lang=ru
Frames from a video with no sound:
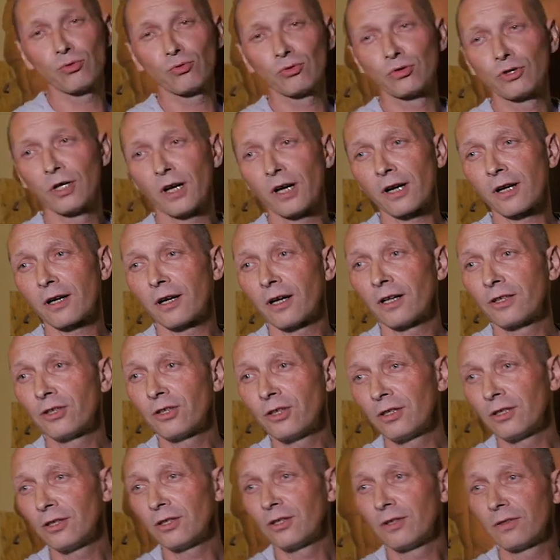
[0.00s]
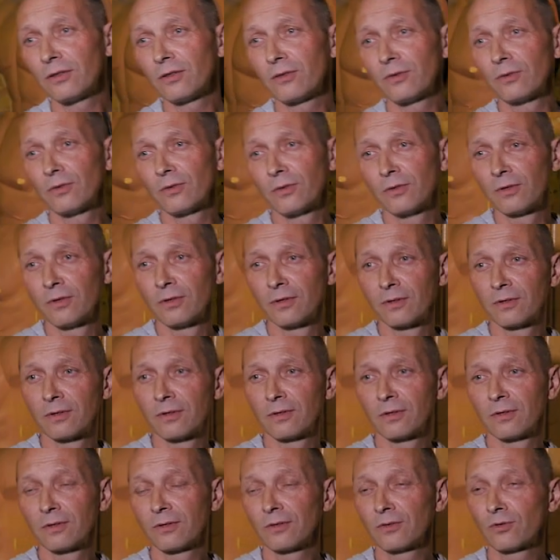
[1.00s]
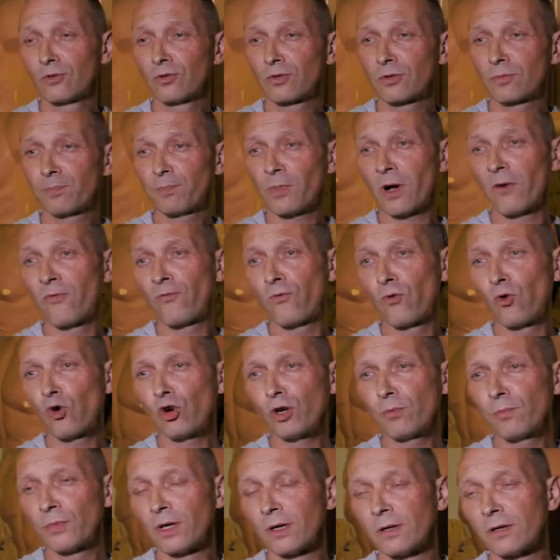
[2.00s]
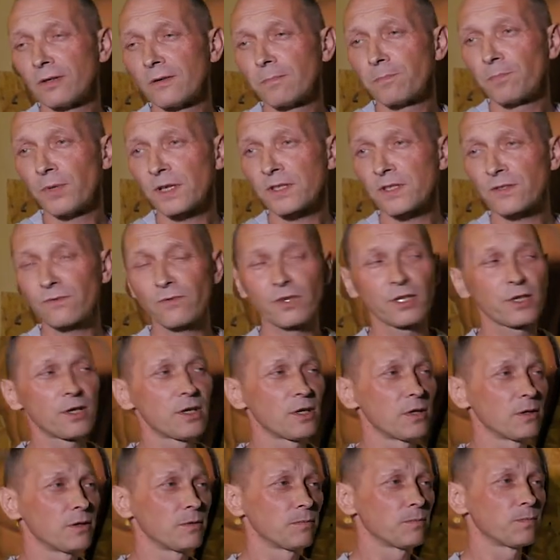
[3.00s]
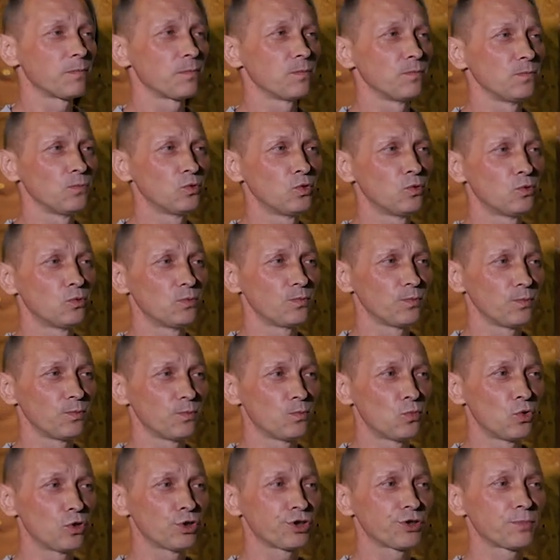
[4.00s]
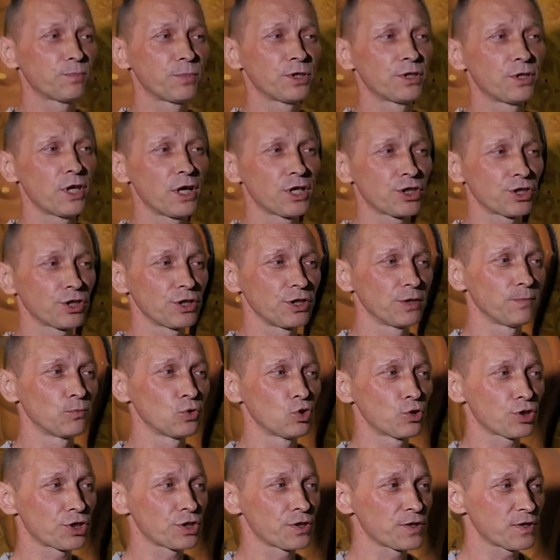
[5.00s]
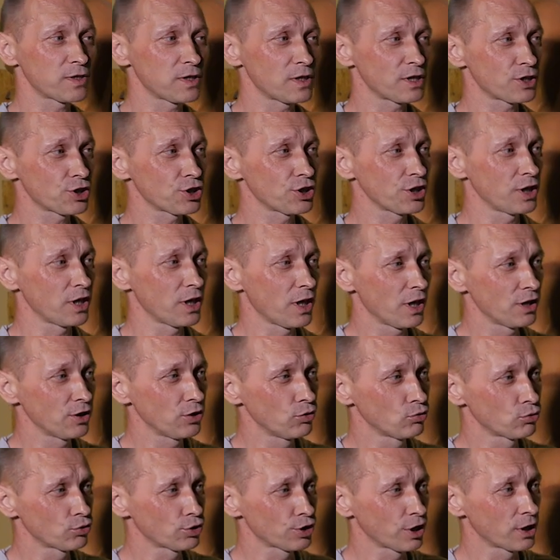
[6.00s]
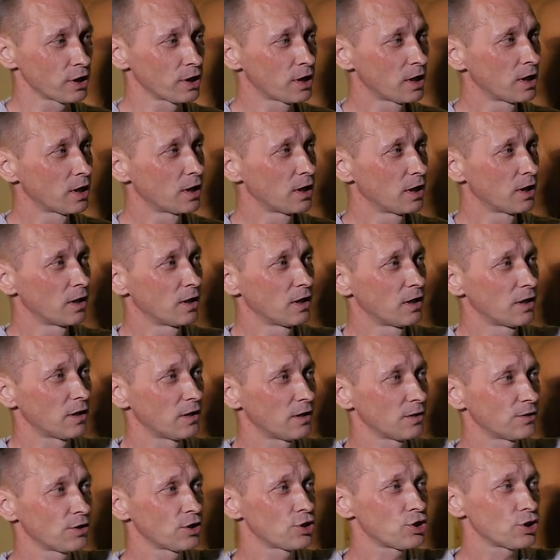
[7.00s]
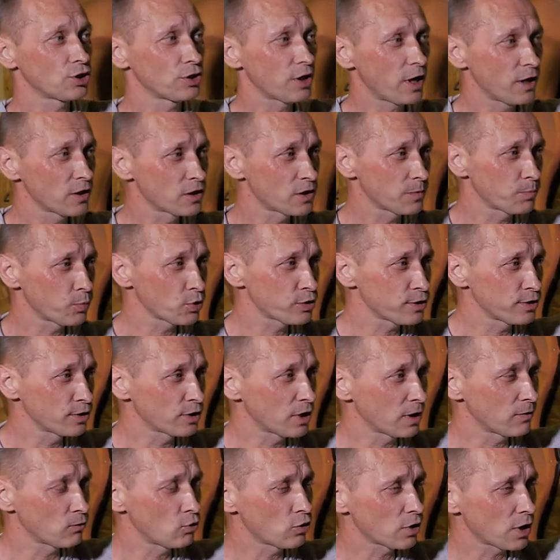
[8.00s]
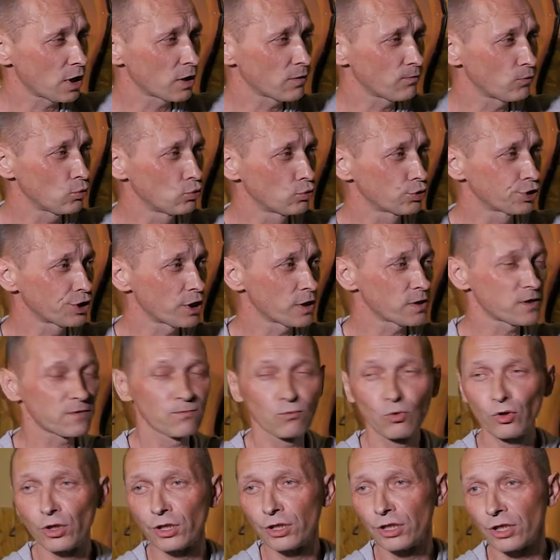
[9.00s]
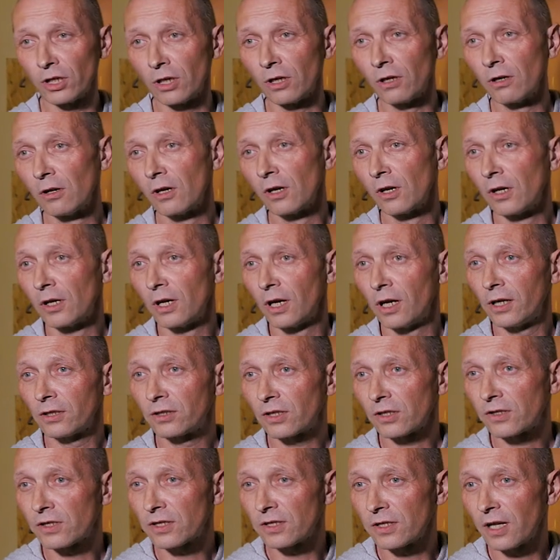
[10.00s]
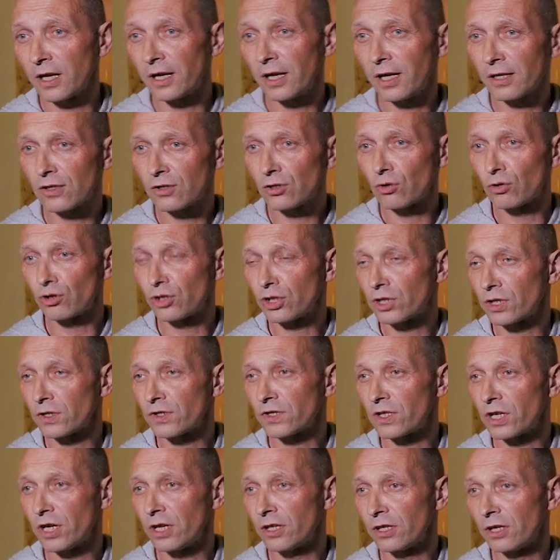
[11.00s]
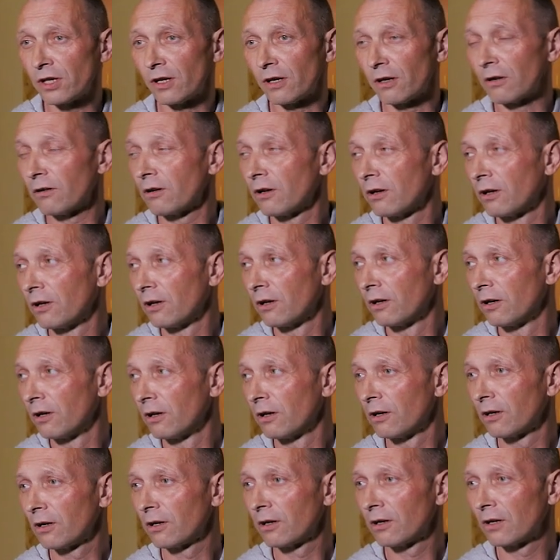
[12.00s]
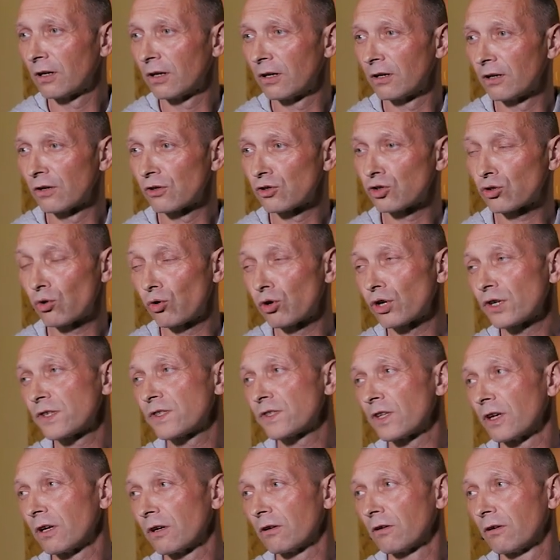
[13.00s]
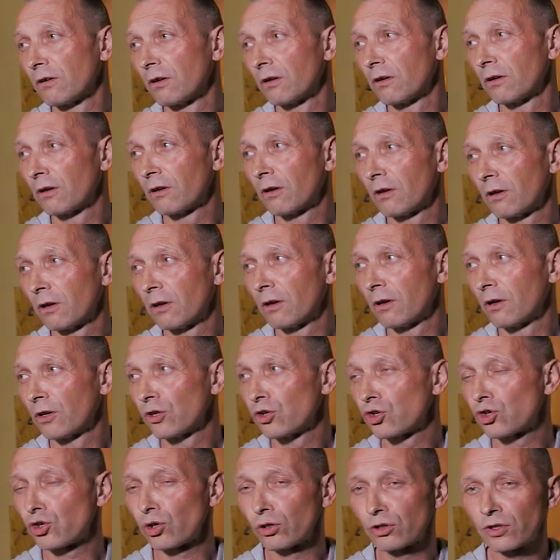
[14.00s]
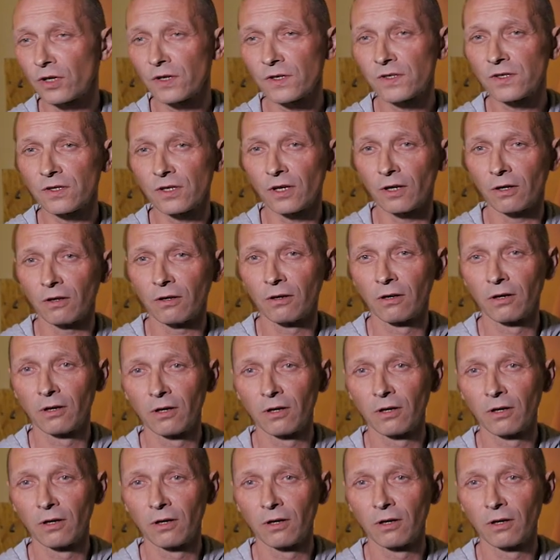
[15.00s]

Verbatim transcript: удары, они ну, по форме, по своей, ну, может быть, даже немножко сложнее. Они уже а, начинаются после того, как вы уже освоите этот снаряд с точки зрения скорости, четкости,